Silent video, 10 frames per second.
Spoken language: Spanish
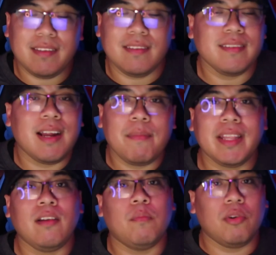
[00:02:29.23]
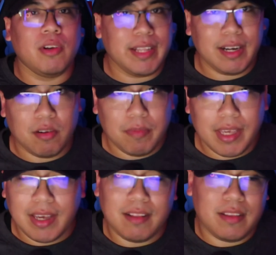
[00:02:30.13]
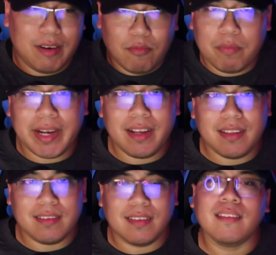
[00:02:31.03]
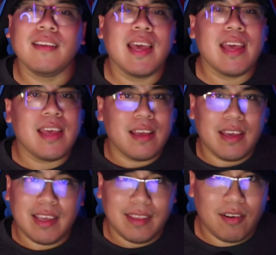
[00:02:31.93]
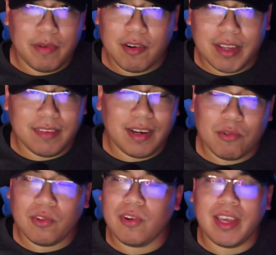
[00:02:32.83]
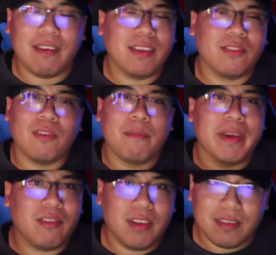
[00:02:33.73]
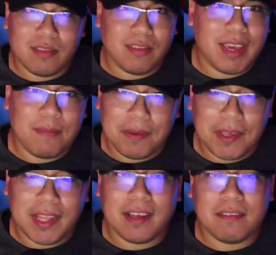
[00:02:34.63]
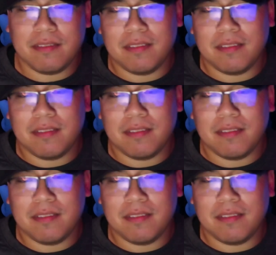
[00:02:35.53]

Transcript: y sinceramente lo pongo entre comillas, entre un paréntesis, es de los mejores tributos que he visto a Michael Jackson en mi vida.